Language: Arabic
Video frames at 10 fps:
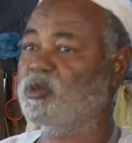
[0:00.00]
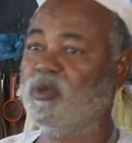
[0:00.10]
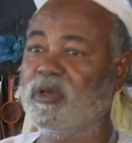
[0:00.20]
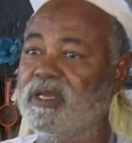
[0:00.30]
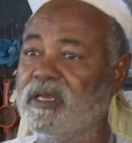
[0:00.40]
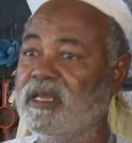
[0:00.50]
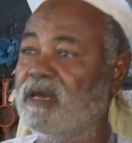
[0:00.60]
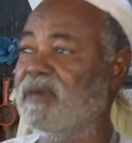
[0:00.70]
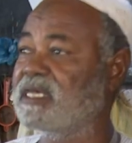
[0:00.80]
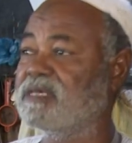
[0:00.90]
شنو؟
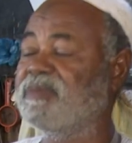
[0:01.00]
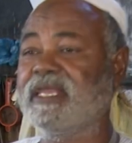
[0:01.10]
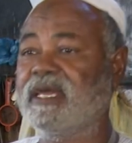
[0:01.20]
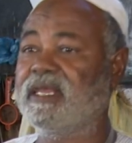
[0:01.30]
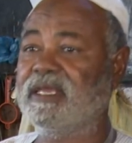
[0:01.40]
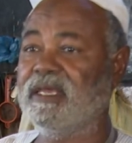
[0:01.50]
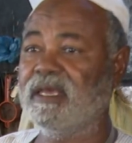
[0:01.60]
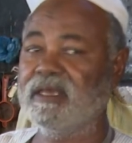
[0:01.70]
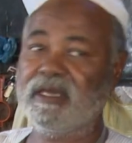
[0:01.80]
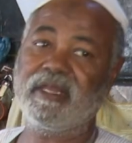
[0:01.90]
نحن ما سمعنا هنا
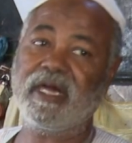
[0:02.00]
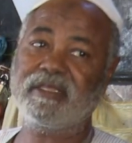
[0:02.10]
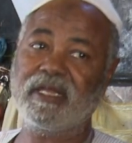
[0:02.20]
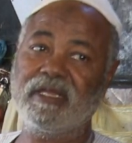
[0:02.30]
يعني حتى